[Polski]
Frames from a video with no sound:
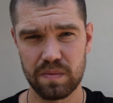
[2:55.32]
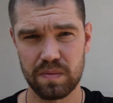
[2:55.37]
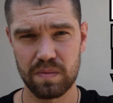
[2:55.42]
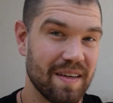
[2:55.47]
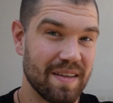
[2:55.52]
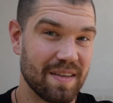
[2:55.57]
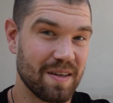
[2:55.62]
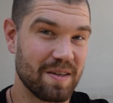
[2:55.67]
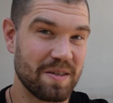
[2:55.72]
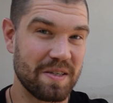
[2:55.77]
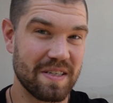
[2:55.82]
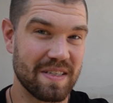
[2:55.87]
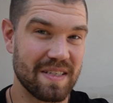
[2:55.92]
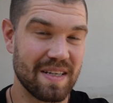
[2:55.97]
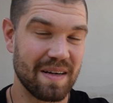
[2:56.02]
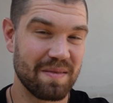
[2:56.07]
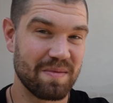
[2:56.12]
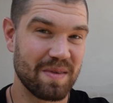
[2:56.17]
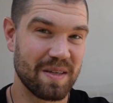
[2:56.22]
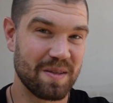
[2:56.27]
I to już jest
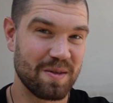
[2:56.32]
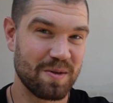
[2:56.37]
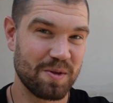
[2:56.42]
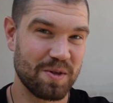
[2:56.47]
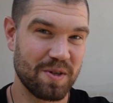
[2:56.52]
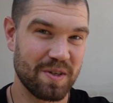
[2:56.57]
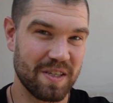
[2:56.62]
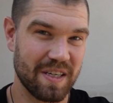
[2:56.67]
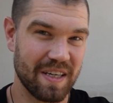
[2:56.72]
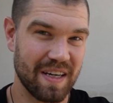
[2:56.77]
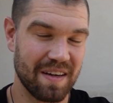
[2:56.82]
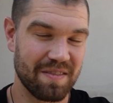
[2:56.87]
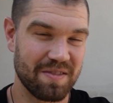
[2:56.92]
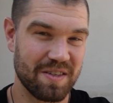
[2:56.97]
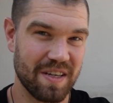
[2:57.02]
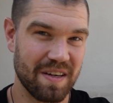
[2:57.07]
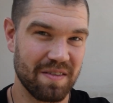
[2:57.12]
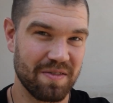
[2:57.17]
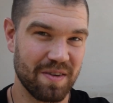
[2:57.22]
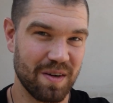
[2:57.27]
dla mnie dużo
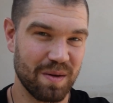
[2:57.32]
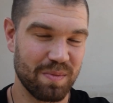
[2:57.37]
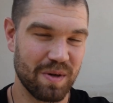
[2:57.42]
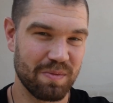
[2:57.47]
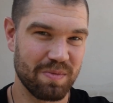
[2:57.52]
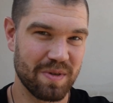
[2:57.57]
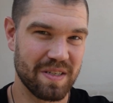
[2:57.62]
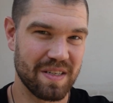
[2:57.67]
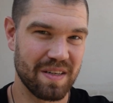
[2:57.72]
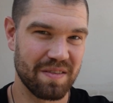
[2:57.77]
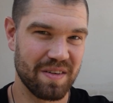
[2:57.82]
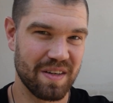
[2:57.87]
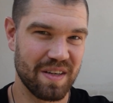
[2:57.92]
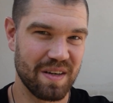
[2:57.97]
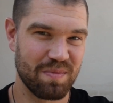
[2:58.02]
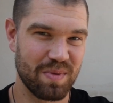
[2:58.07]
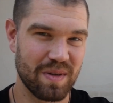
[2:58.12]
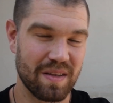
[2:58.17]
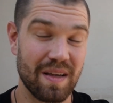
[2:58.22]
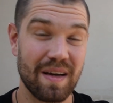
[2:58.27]
ciekawsza forma
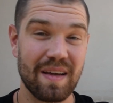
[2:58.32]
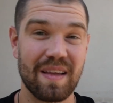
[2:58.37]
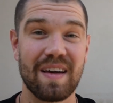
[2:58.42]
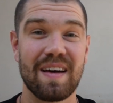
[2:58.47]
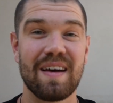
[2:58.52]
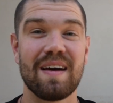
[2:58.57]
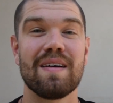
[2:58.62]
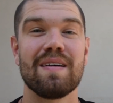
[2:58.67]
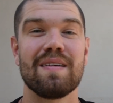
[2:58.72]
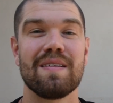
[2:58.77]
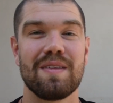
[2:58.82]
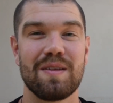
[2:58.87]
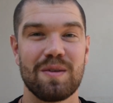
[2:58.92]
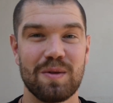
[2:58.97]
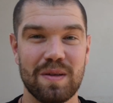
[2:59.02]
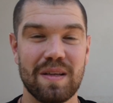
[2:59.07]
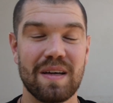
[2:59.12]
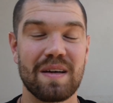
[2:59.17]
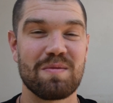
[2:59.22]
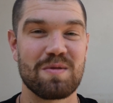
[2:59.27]
postawienia pytania.
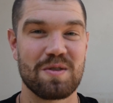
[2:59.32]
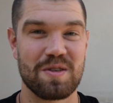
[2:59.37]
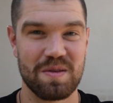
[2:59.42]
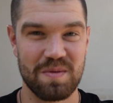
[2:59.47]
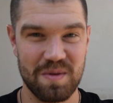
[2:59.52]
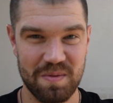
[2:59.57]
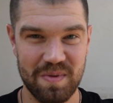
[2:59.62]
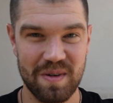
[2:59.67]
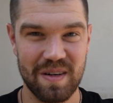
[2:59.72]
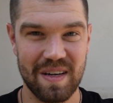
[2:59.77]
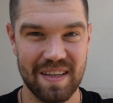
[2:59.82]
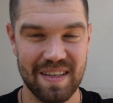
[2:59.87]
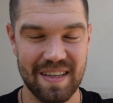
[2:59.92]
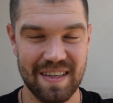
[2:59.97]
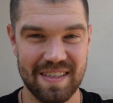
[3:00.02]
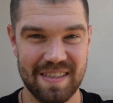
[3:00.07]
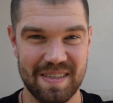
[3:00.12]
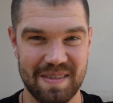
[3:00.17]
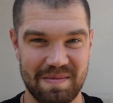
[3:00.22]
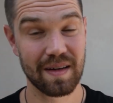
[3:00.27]
Tutaj możemy
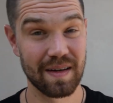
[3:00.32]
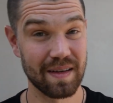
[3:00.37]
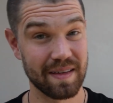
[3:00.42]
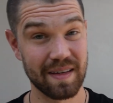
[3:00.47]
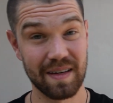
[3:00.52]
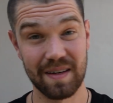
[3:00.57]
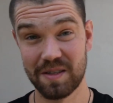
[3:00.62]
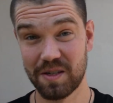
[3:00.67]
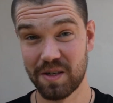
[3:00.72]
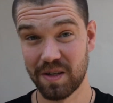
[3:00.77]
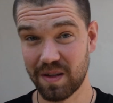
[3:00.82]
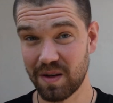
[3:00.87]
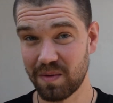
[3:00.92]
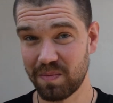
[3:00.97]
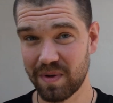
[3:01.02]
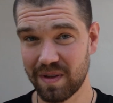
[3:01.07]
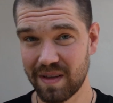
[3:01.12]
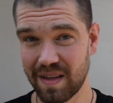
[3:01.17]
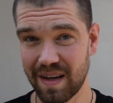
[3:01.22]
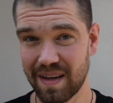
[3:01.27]
pogadać. Dlatego, że to
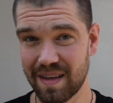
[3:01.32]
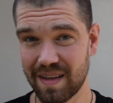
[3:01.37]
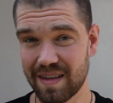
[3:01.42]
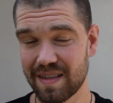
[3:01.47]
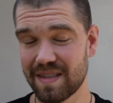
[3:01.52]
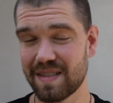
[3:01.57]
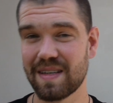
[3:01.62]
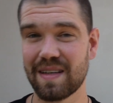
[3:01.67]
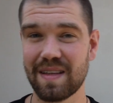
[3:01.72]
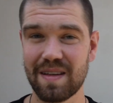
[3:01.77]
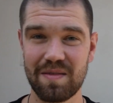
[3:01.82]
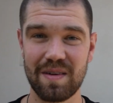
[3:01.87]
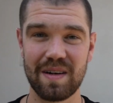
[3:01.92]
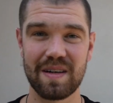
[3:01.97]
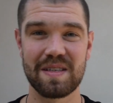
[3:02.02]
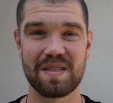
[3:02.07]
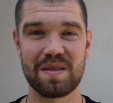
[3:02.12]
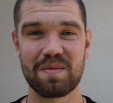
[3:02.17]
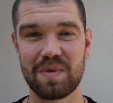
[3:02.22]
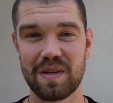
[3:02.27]
pytanie
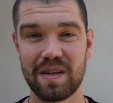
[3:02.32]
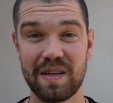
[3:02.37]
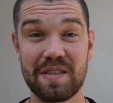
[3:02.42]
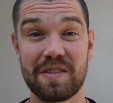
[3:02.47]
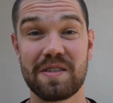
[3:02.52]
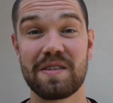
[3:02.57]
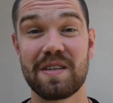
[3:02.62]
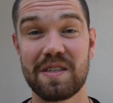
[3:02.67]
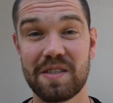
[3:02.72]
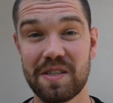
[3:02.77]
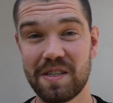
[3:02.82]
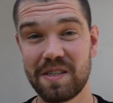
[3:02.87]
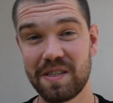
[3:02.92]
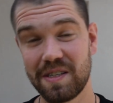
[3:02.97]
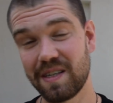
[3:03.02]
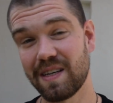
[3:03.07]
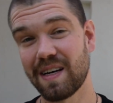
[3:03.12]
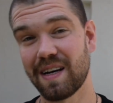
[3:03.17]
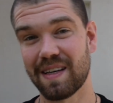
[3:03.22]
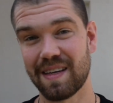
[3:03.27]
zadawali sobie liczni
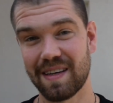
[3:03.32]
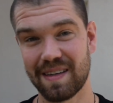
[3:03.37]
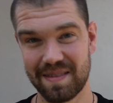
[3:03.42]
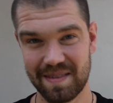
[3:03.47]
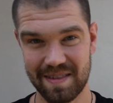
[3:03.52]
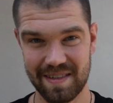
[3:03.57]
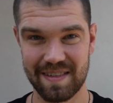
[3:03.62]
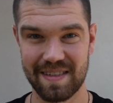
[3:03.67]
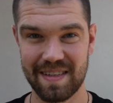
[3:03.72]
chrześcijanie i